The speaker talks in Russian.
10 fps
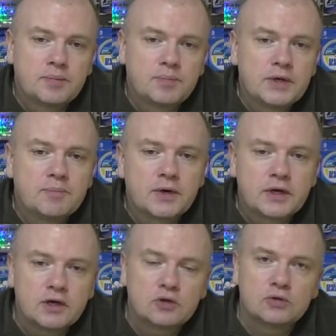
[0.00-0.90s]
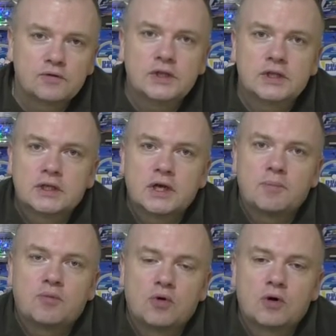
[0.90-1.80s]
при прегу ну видно, да,
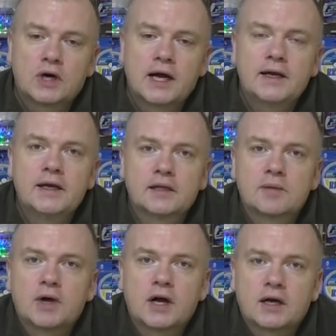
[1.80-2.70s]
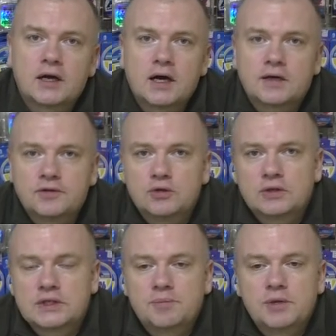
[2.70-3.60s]
по коленам, как, как все
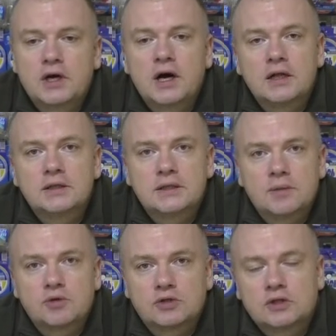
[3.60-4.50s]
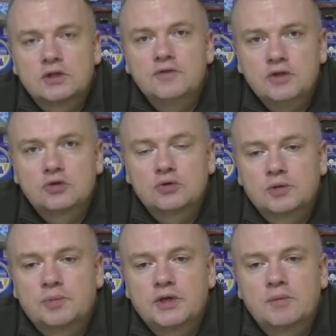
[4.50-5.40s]
это запекалось, я просто это вижу,
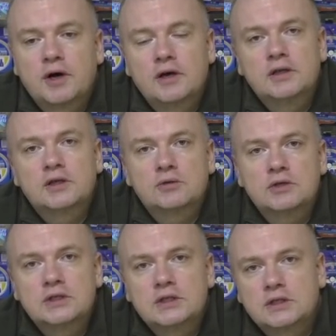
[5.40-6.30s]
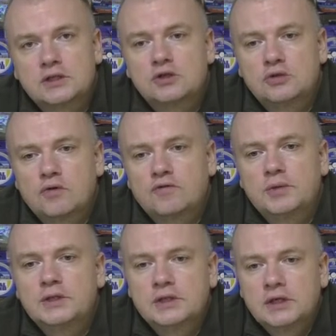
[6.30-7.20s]
уже понимаю, да, то есть здесь косячков
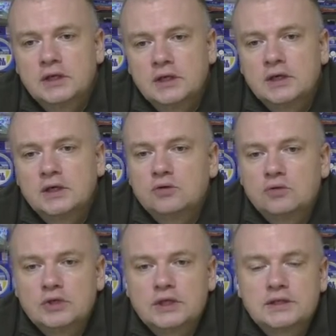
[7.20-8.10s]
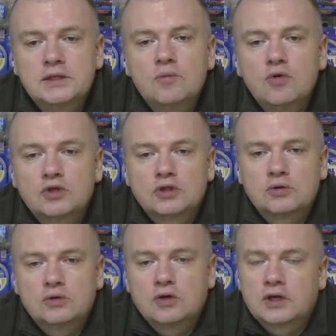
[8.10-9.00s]
быть но если может,
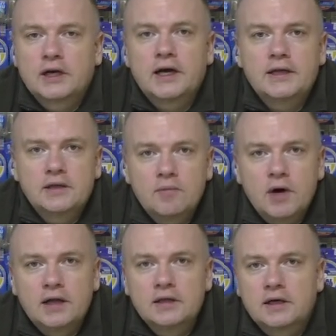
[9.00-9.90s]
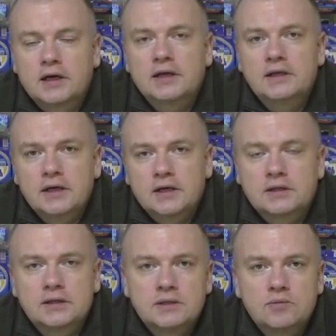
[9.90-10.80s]
то крайне мало, крайне
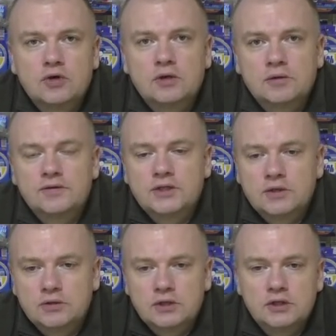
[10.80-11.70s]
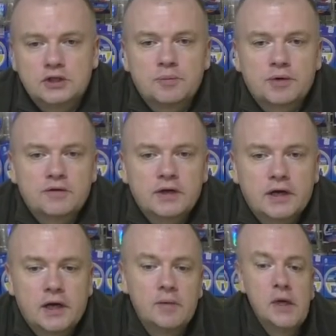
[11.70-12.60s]
редко. Тем более мы все удилища проверяем.